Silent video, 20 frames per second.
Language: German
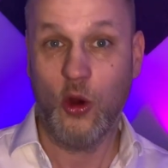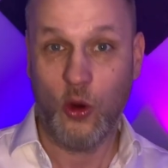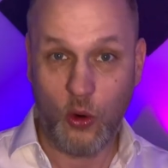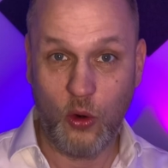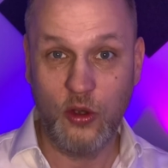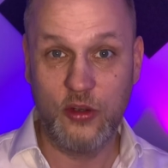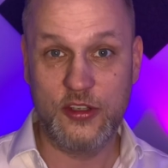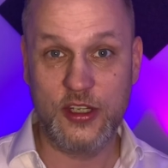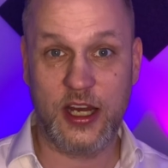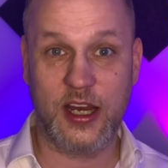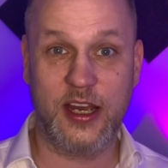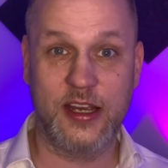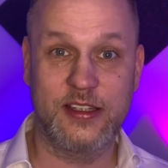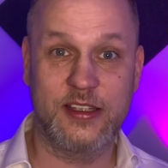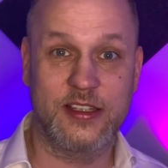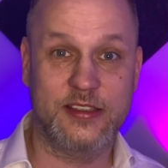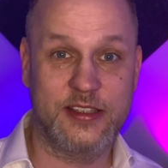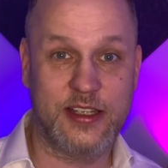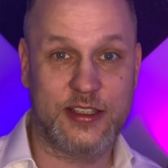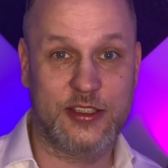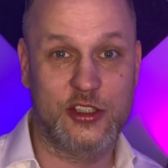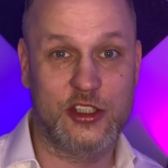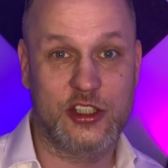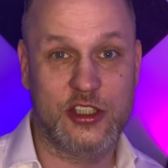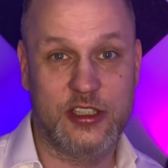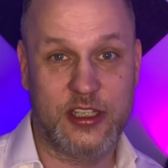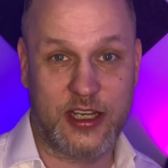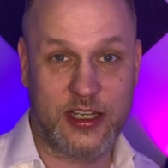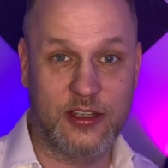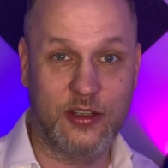unter einer Decke
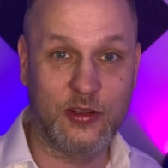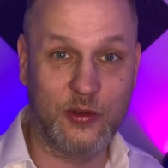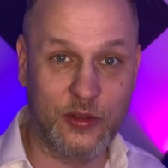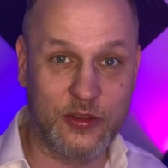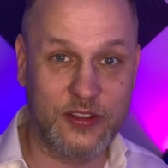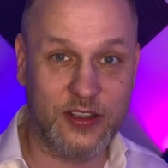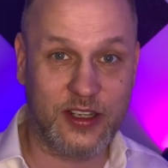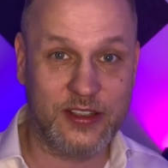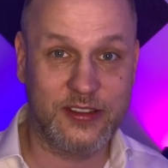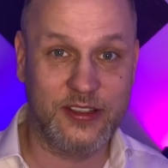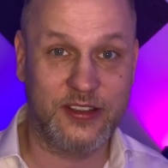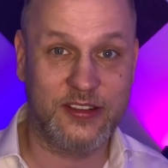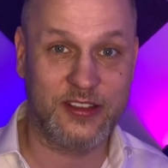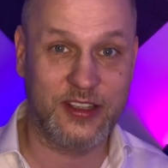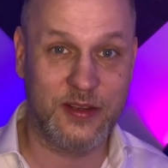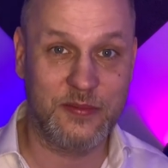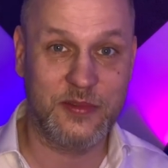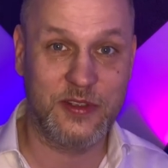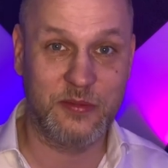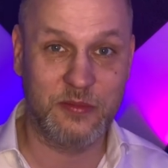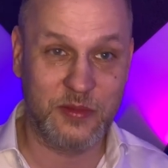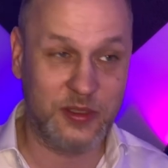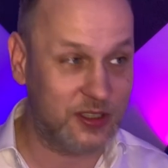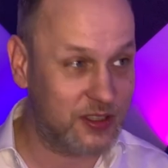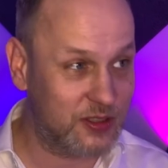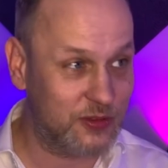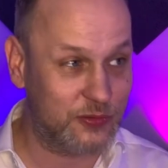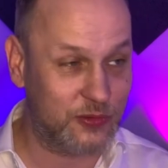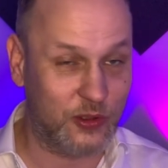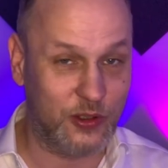stecken und sagt deshalb
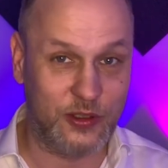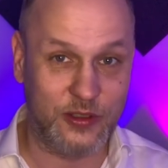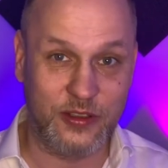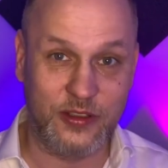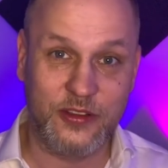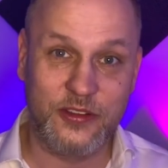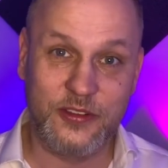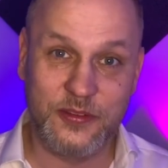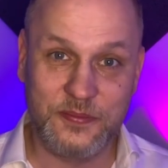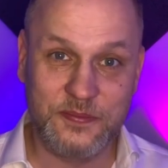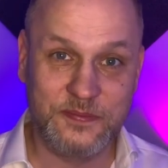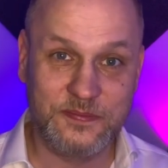nämlich folgendes.